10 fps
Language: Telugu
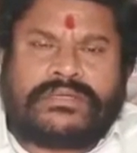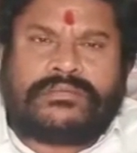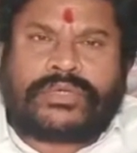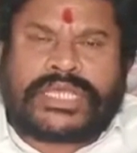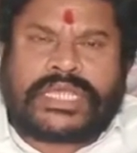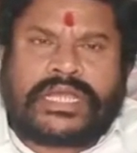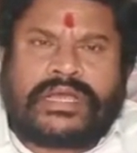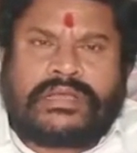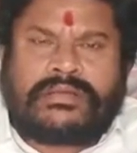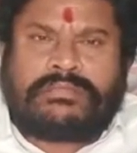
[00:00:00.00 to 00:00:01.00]
ముఖ్యంగా
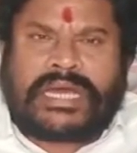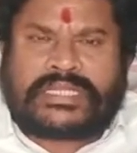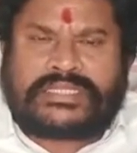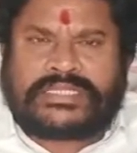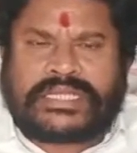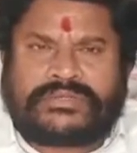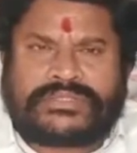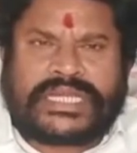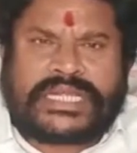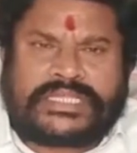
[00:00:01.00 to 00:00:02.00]
భారతదేశానికి
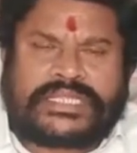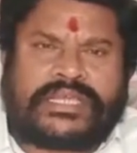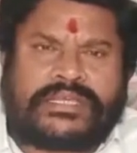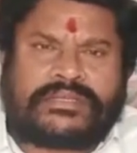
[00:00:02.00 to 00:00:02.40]
వచ్చినట్టయితే